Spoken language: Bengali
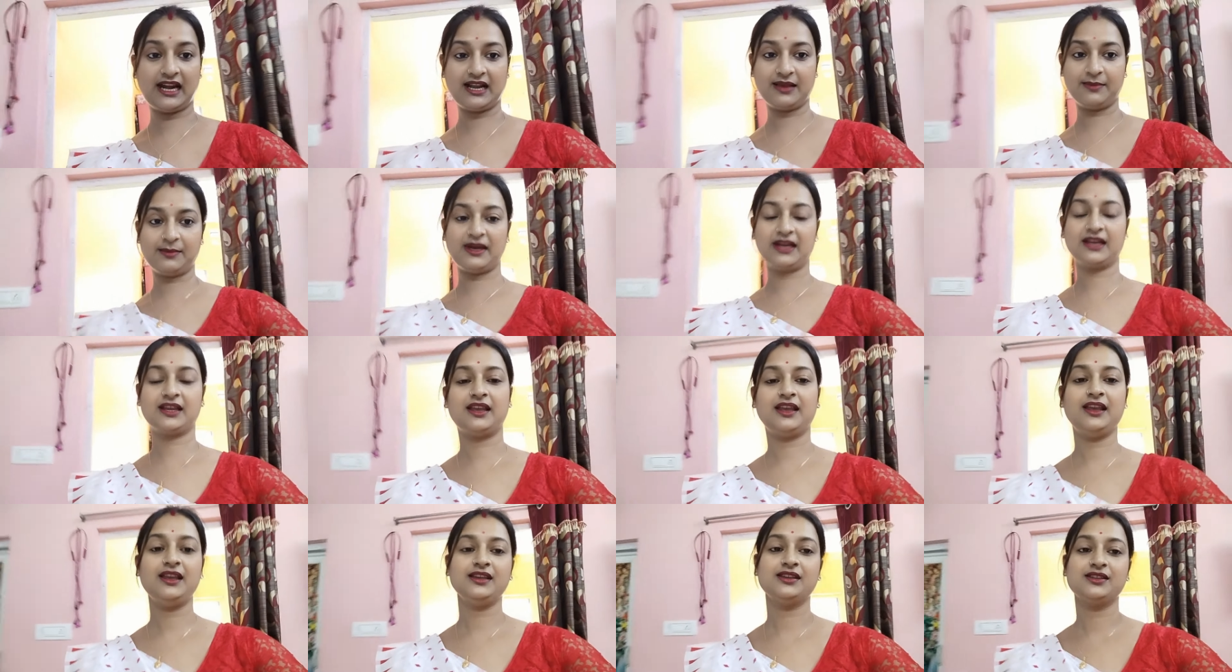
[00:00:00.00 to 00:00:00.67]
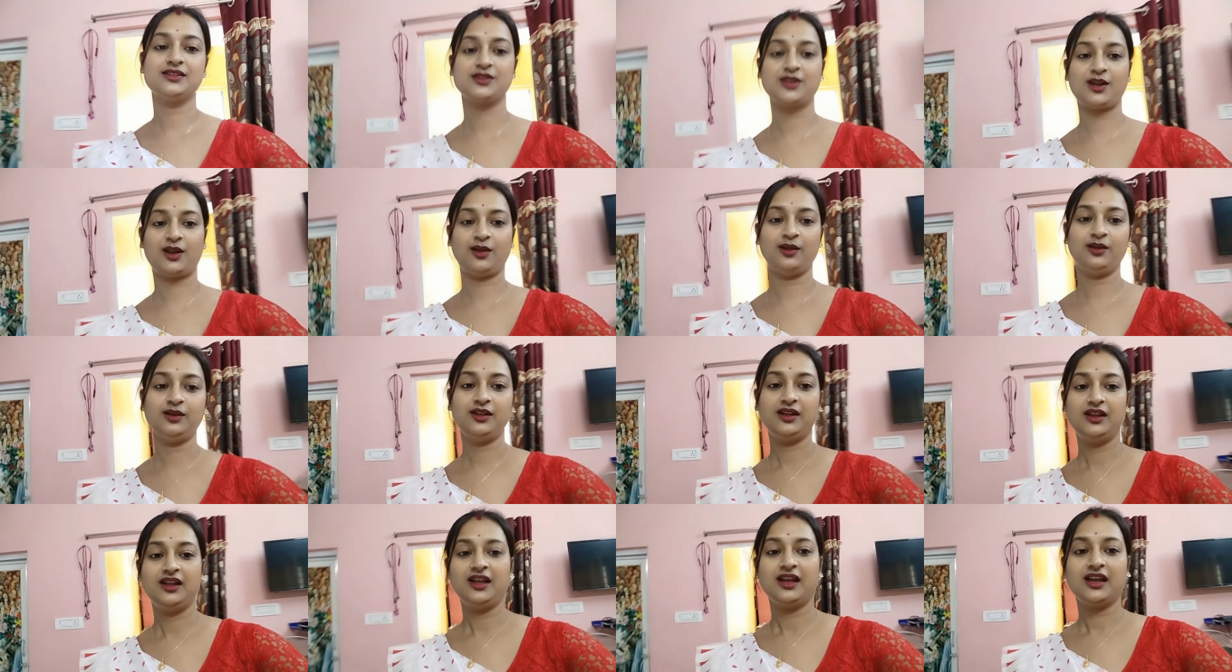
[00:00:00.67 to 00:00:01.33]
তারা মাকে চলো
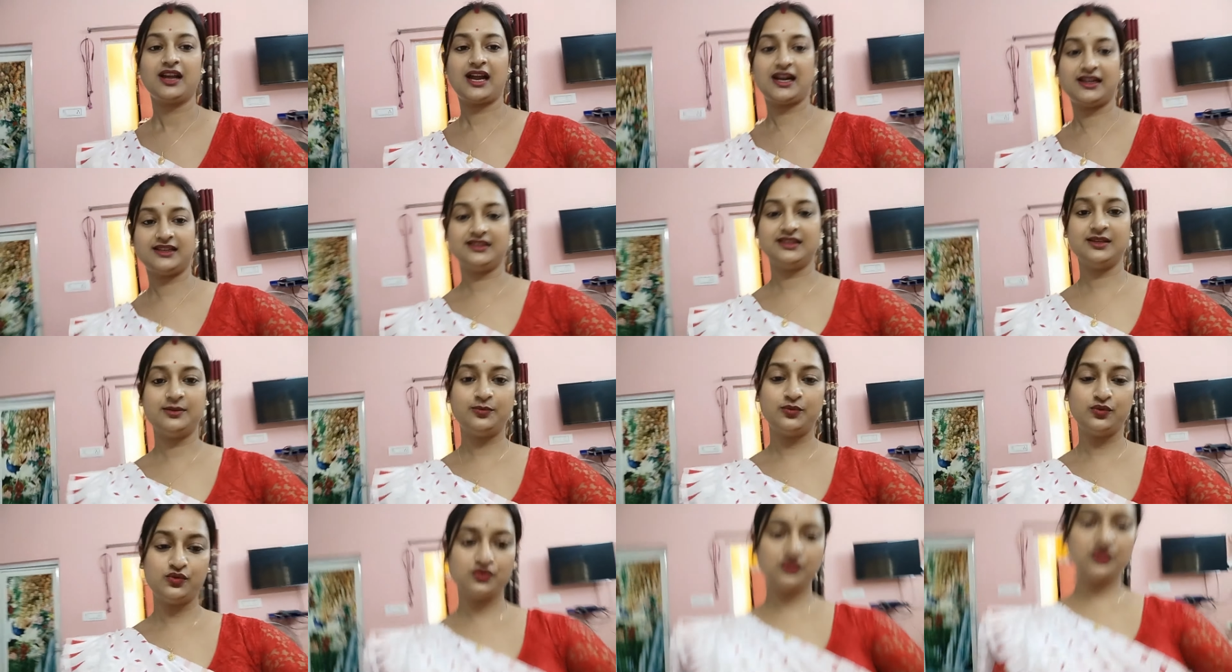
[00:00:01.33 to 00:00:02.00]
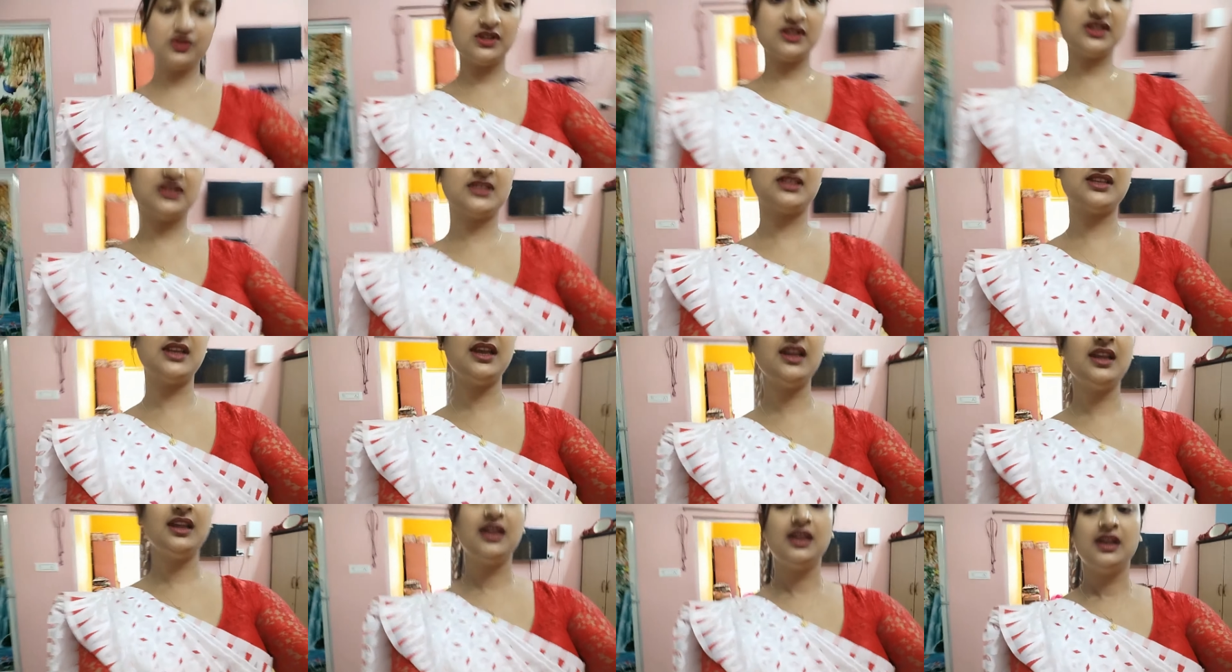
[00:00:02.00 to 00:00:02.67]
কার্তিক পুজো
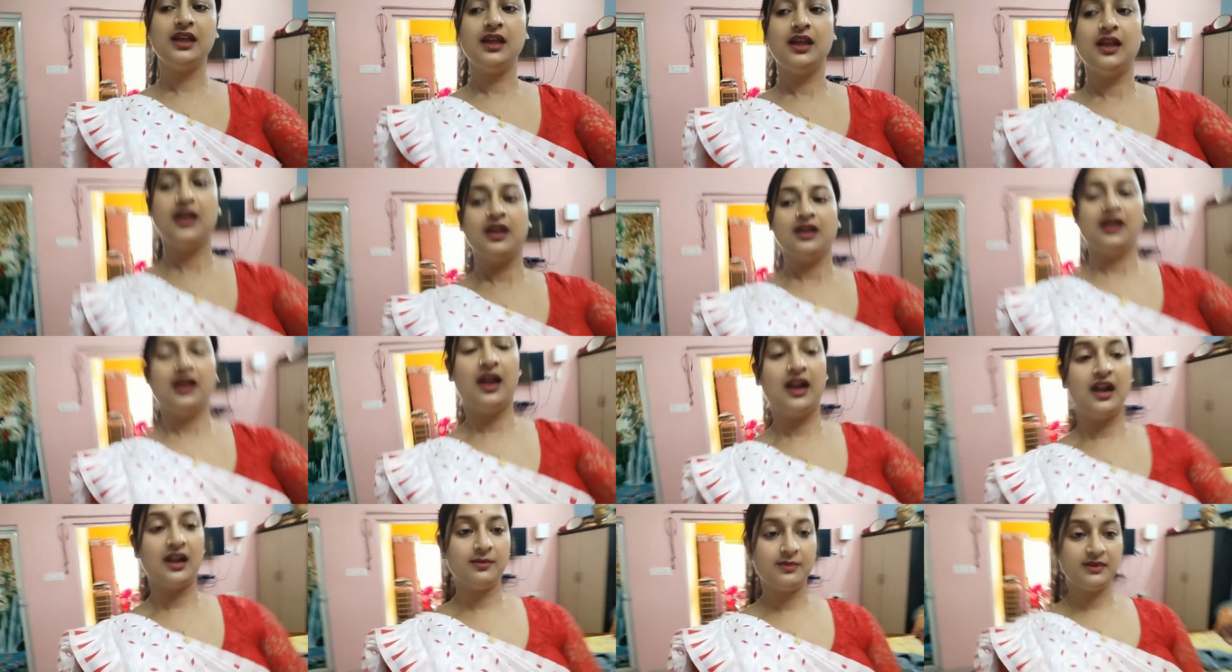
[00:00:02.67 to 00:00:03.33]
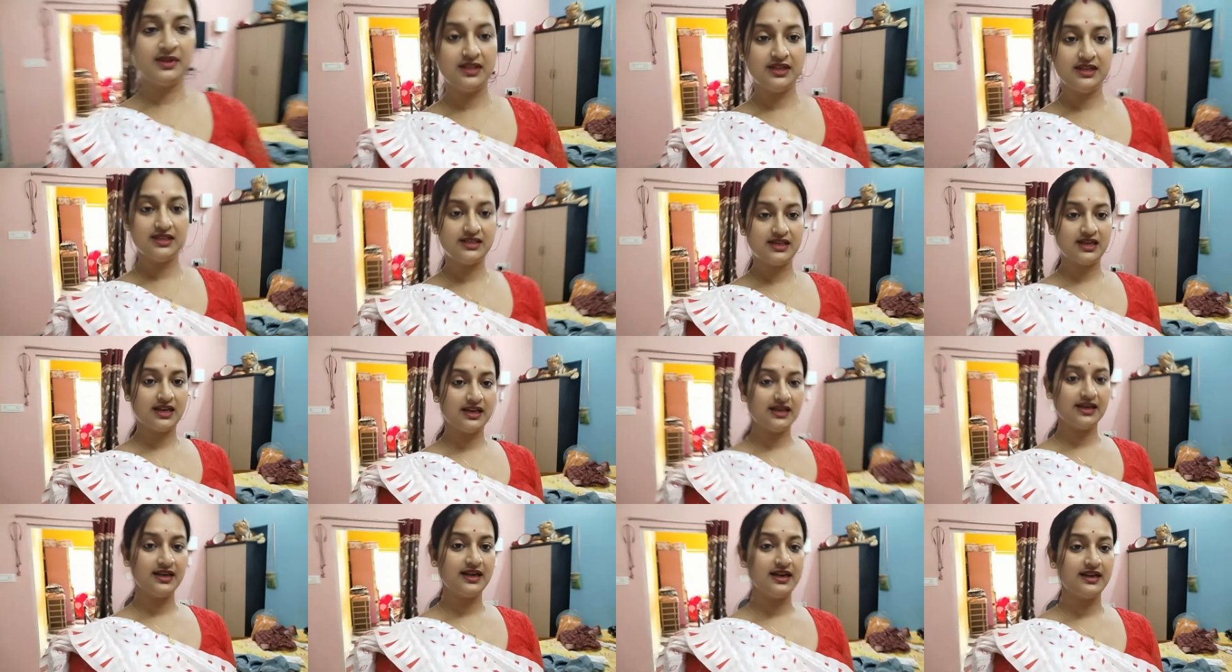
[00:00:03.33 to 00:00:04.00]
দিচ্ছে আর আমি এদিকে
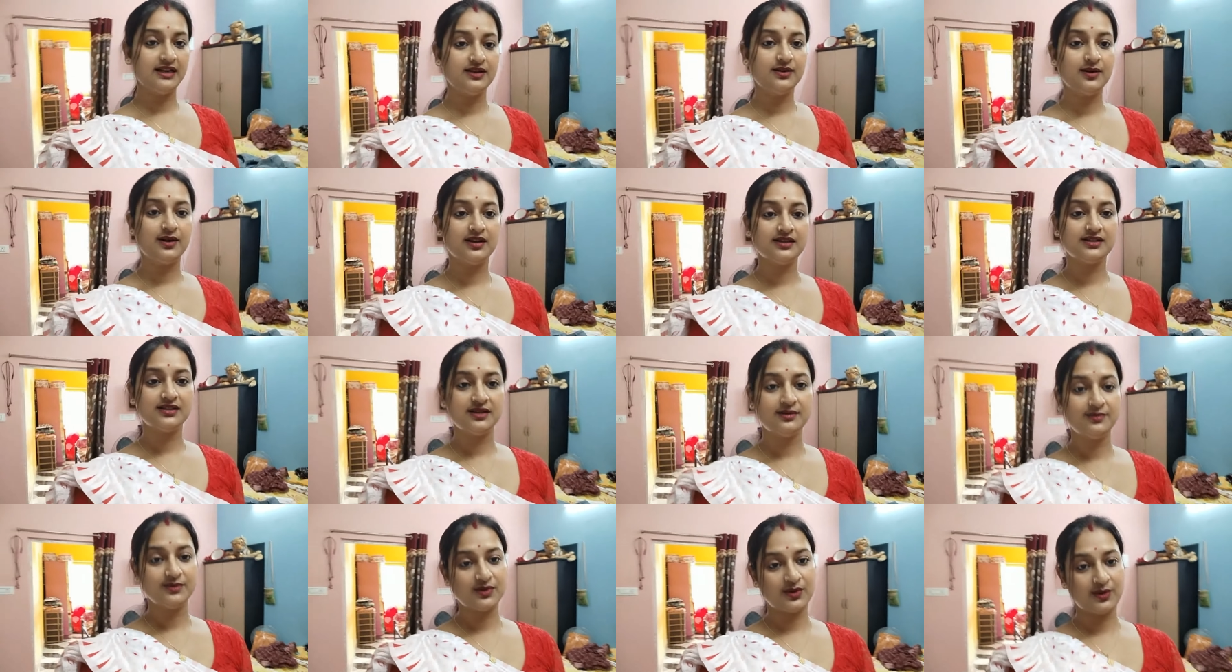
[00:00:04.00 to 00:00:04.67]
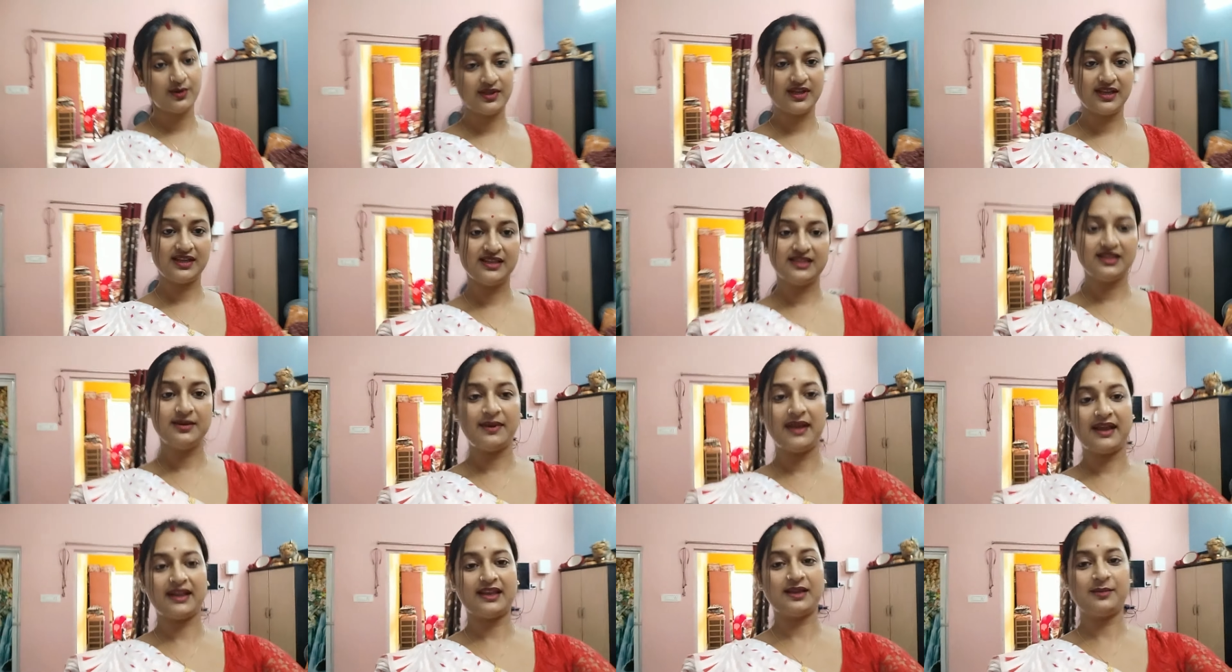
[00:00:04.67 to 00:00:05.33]
ছেলেকে রেডি করাছিলাম চলো দেখিয়ে
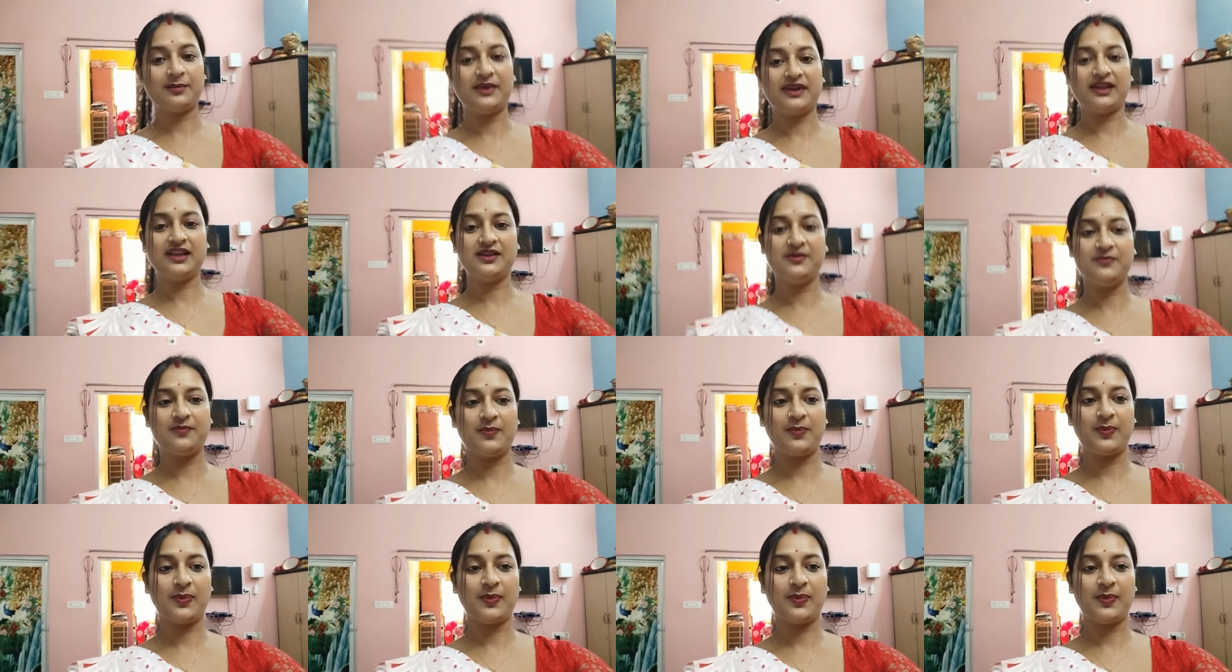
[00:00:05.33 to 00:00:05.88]
দিই ব্যাক ক্যামেরায়